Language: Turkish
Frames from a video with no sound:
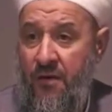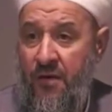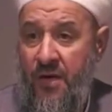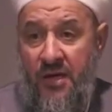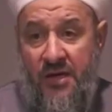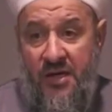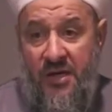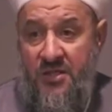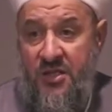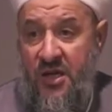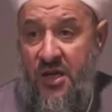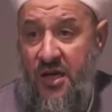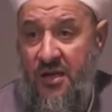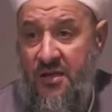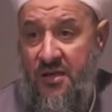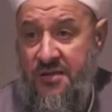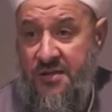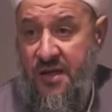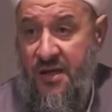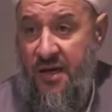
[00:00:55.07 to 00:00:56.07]
E keşke
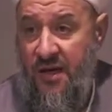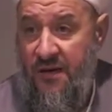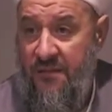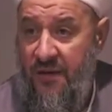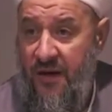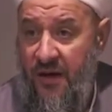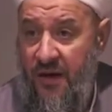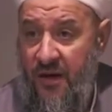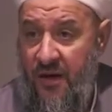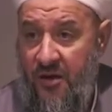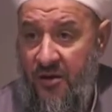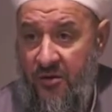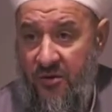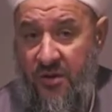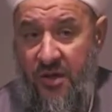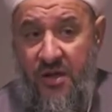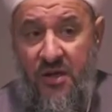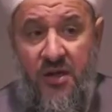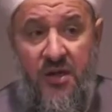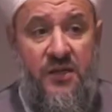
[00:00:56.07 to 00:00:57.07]
yanılsak ama
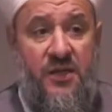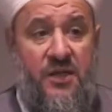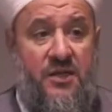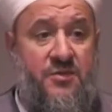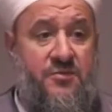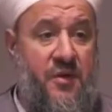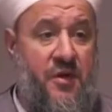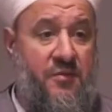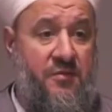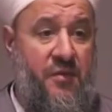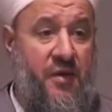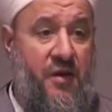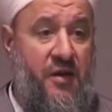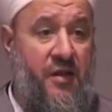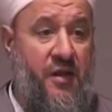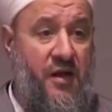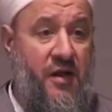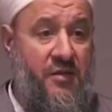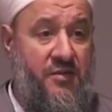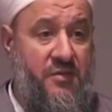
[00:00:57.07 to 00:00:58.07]
olayı iyi tespit etmek
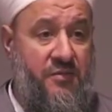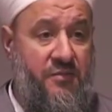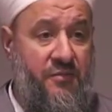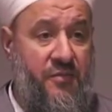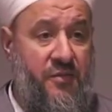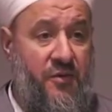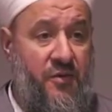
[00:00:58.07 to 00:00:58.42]
lazım.